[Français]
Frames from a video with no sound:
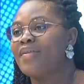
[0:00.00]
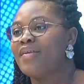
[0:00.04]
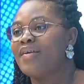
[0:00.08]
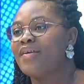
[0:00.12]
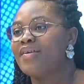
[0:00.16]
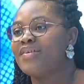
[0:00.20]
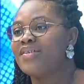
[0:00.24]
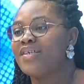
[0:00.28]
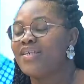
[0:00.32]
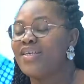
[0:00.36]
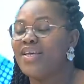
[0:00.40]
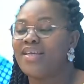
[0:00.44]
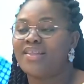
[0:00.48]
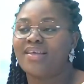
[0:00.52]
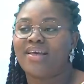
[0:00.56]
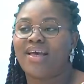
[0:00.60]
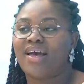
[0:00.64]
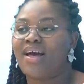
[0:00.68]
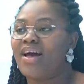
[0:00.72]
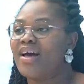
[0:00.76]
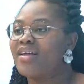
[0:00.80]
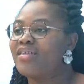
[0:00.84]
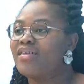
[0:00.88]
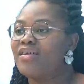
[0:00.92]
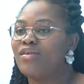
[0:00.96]
ce qui est très
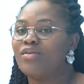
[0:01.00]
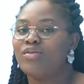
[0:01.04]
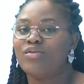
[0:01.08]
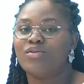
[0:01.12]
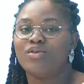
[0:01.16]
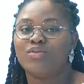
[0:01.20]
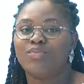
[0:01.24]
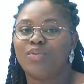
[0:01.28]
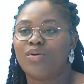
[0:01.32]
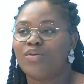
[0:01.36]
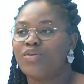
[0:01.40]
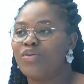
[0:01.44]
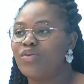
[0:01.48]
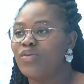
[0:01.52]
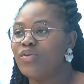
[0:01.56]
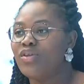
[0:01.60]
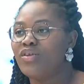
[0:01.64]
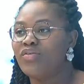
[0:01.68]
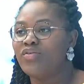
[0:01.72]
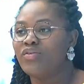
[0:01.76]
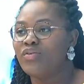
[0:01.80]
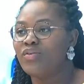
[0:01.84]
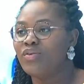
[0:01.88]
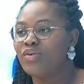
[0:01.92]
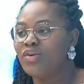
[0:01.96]
rare dans le sport de haut
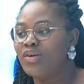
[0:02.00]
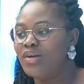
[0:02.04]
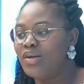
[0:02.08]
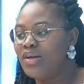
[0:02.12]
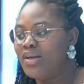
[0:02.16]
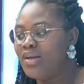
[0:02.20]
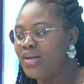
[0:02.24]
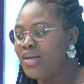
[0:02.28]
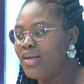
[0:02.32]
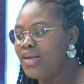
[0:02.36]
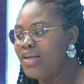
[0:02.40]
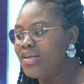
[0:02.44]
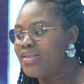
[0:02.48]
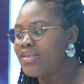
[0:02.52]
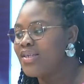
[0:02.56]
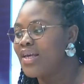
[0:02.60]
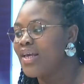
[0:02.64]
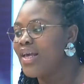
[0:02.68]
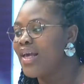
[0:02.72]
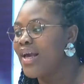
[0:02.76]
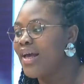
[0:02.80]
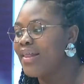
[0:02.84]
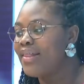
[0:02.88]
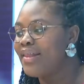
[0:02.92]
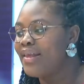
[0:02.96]
niveau.
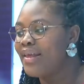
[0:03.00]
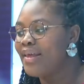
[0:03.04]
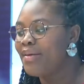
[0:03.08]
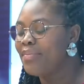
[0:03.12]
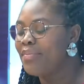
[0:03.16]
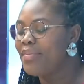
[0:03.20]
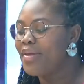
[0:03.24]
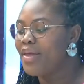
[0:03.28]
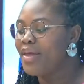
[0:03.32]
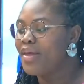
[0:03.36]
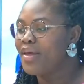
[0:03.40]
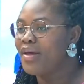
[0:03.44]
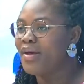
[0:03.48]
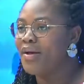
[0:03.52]
Cinq années, mais,